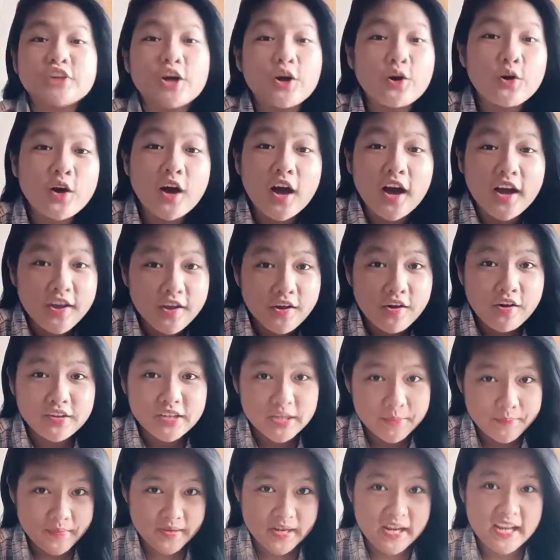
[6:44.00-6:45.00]
ayun,
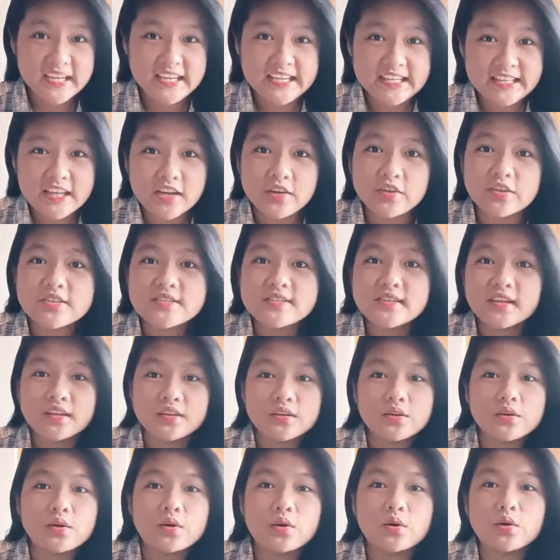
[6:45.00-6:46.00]
ipinakita ko na sa
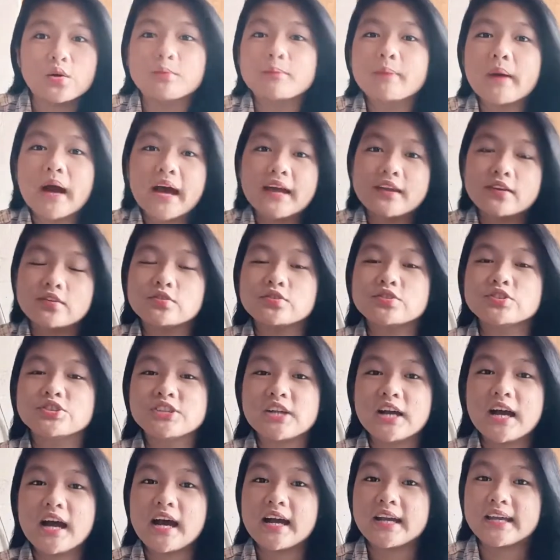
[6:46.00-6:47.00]
inyo kung paano ko
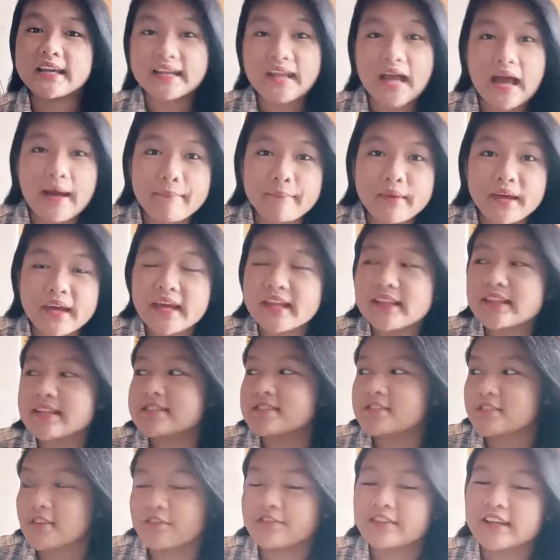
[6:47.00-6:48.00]
siya ginamit and
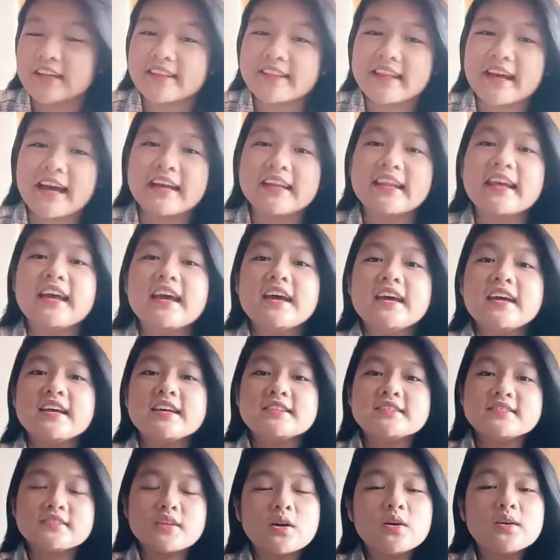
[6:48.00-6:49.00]
stuff like that.
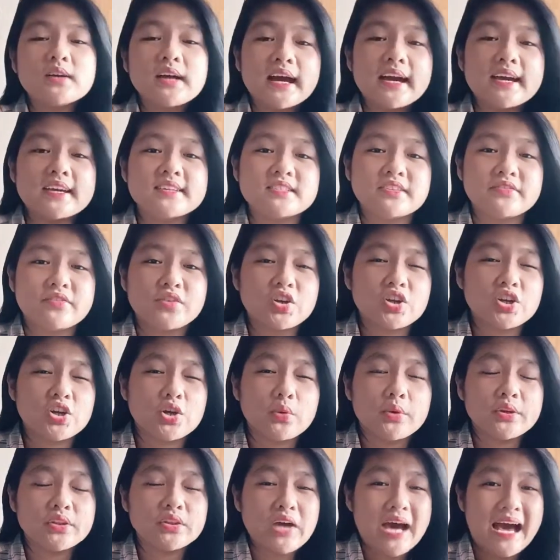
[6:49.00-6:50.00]
So, guys, if you're
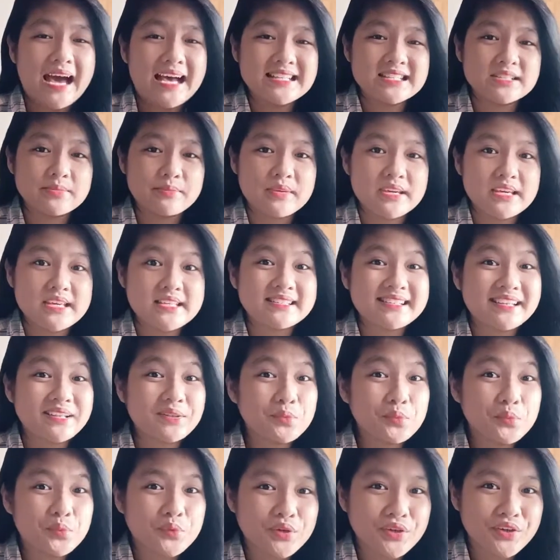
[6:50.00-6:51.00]
going to ask me, is it
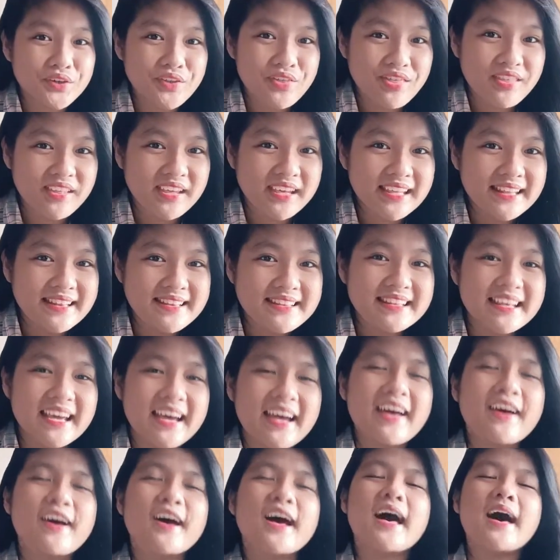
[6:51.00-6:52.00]
worth it?
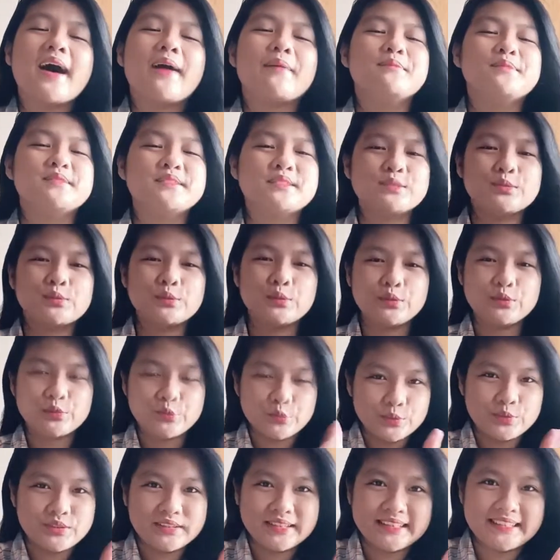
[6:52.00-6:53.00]

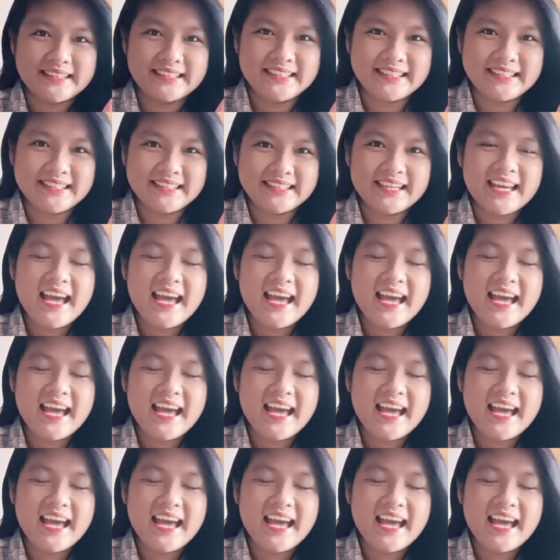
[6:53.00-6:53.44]
Absolutely.